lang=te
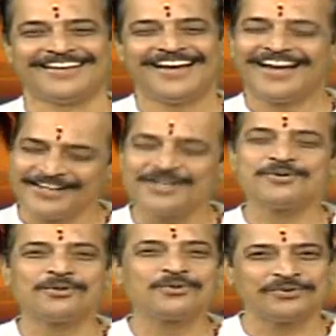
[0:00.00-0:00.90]
అనే
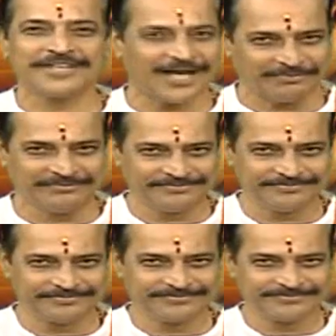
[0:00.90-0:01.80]
కోరుకుంటారు
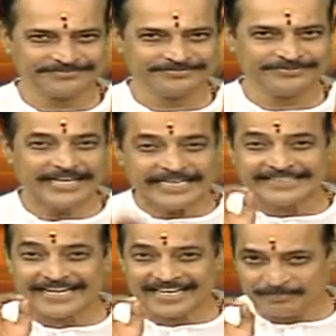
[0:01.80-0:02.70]
ఈ
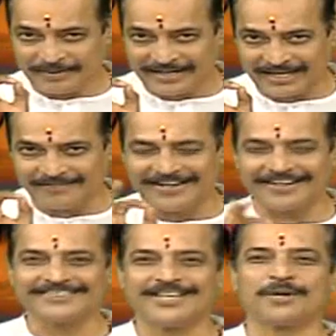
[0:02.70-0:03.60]
సంకల్పం
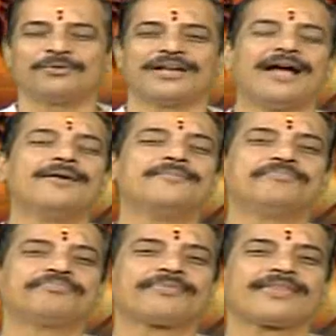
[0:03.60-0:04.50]
కలవారంతా కూడా
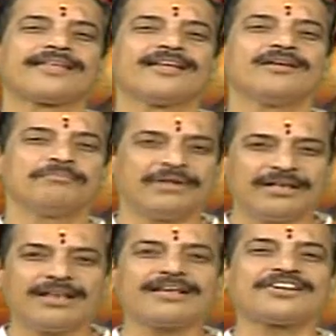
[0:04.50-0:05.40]

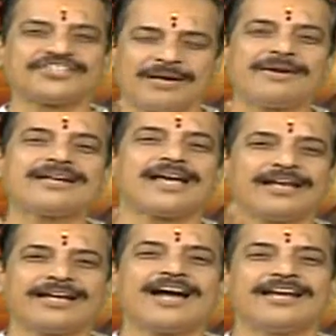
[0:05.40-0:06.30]
పిల్లలకి క్షేమం
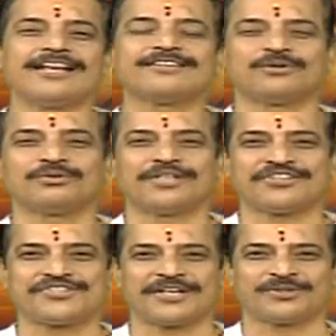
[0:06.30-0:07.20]
కలగాలి అనే
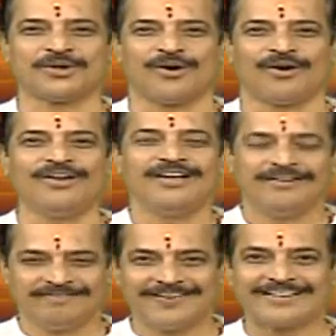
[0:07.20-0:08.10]
సదుద్దేశ్యంతో
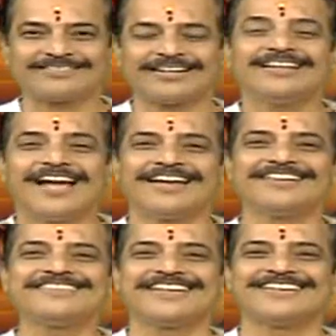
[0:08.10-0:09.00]

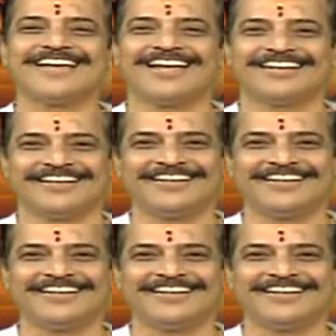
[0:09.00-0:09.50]
వస్త్రదానం చేయాలి